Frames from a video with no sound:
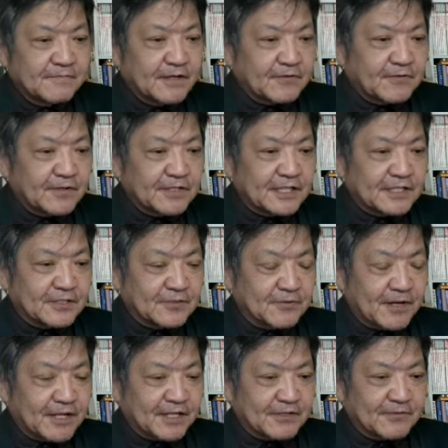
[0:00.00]
まあ、これに対して
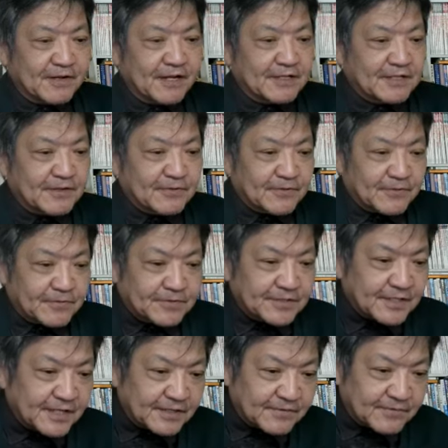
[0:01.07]
ストライキとかやってるということで
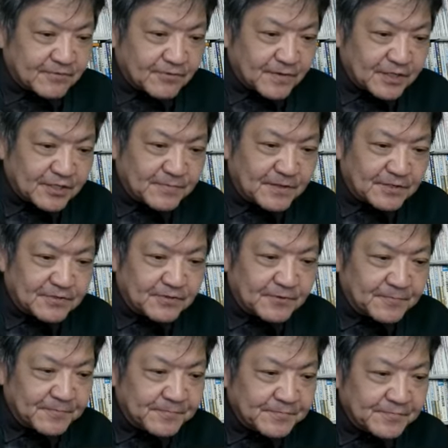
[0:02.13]
すね。飛ばしましょう。
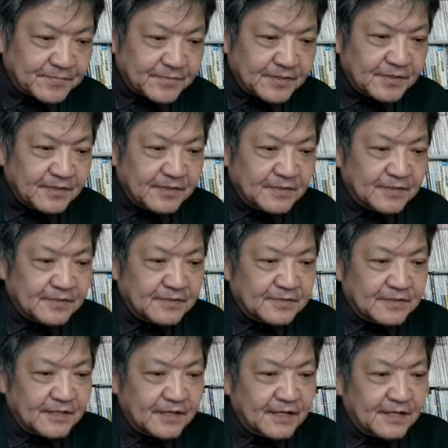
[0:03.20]

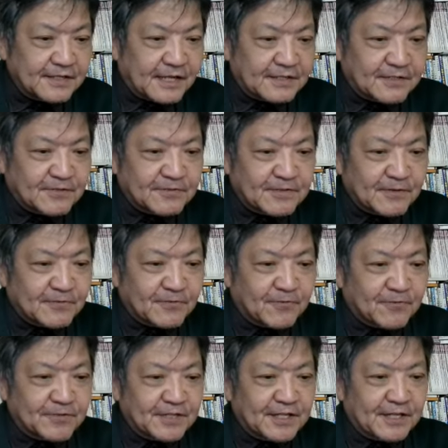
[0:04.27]
で、なんでそんなこと
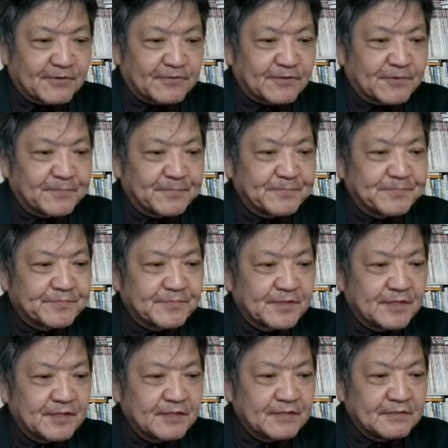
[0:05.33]
起こってんやろと。
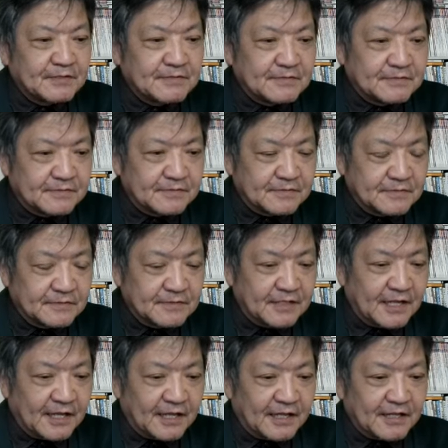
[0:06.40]

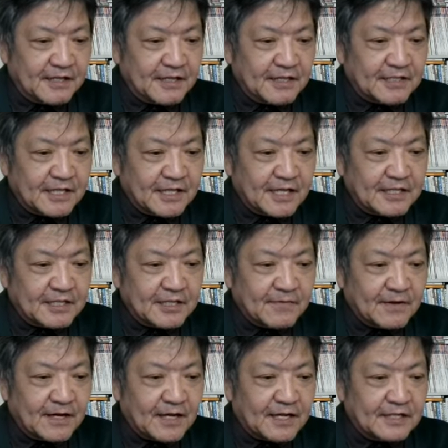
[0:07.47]
で、世間で
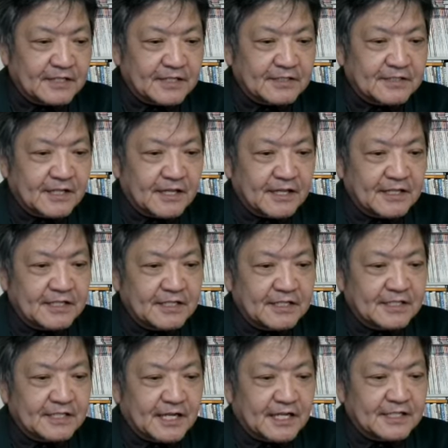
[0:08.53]
はですね、医師
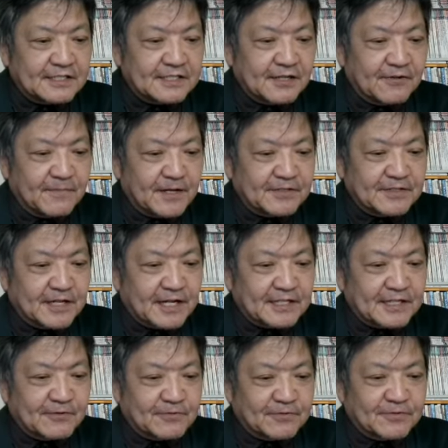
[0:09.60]
に対して、お前はそんな
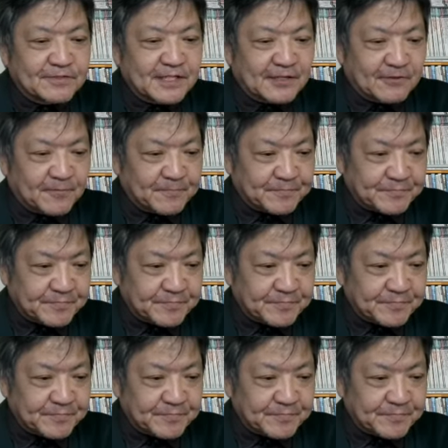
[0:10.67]
硬いことすんだと。